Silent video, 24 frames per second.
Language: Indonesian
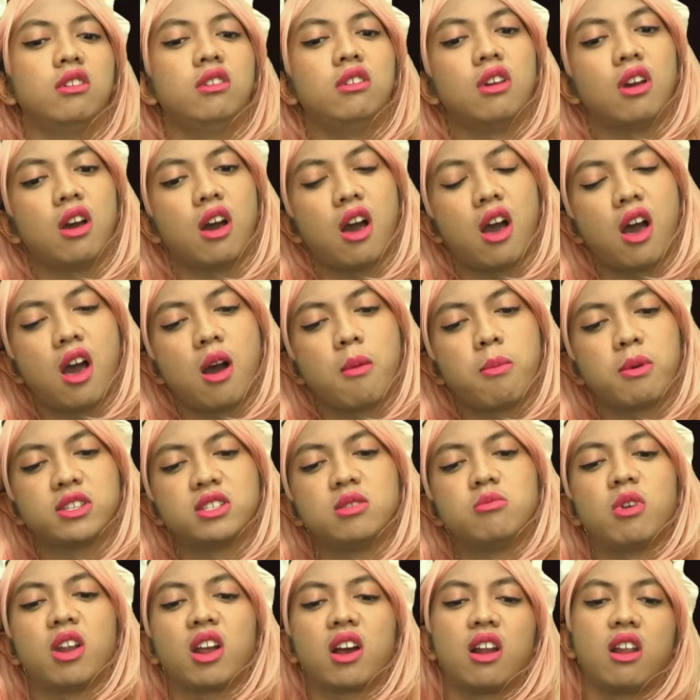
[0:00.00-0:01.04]
iya
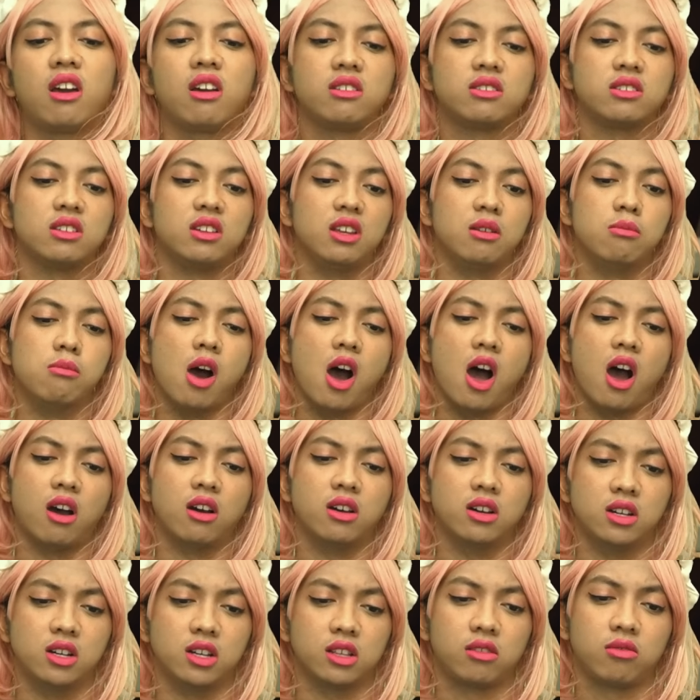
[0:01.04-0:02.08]
pasti mereka lagi sedih
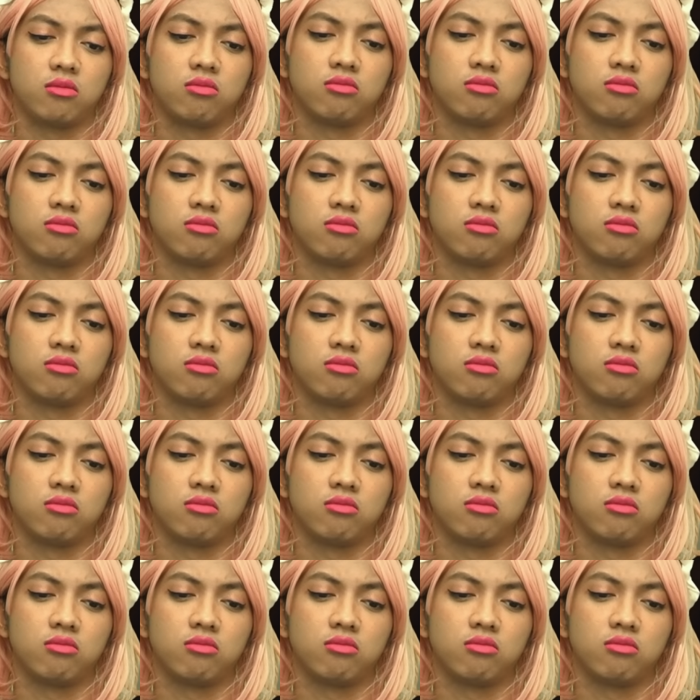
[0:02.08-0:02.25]
banget